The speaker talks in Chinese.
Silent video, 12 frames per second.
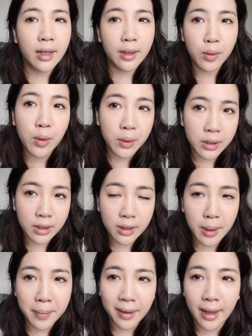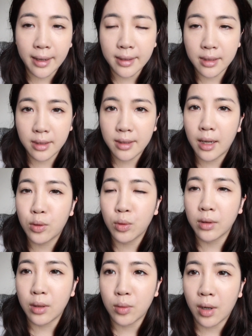那因为我今天本来已经在
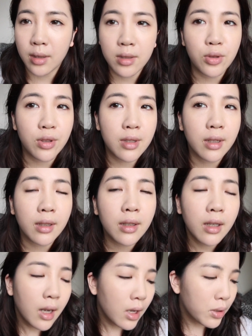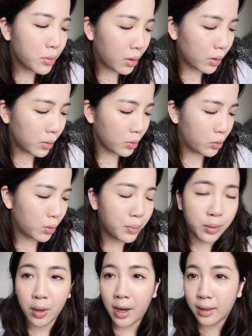做底妆实测了，所以我就
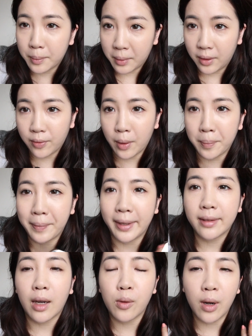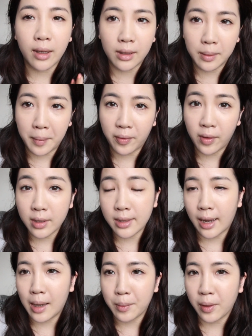不用它的蜜粉饼，但我会跟你们分
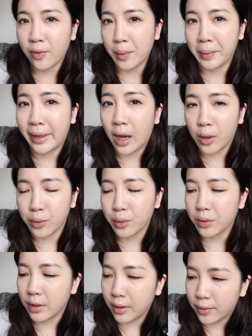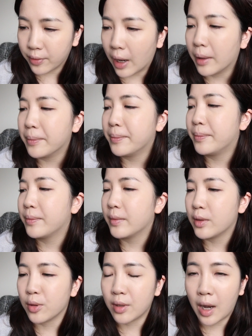享它蜜粉饼好用的地方，
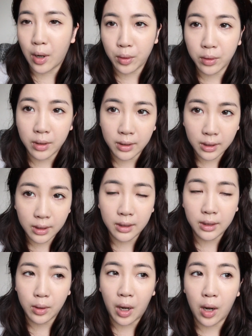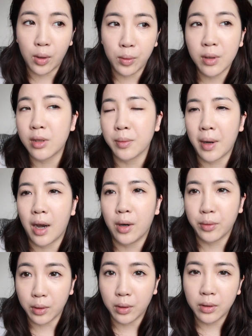就是好用的特点，还有为什么
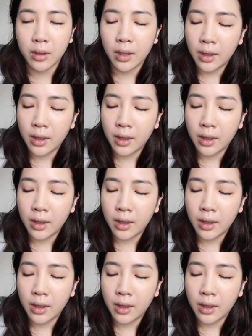好用。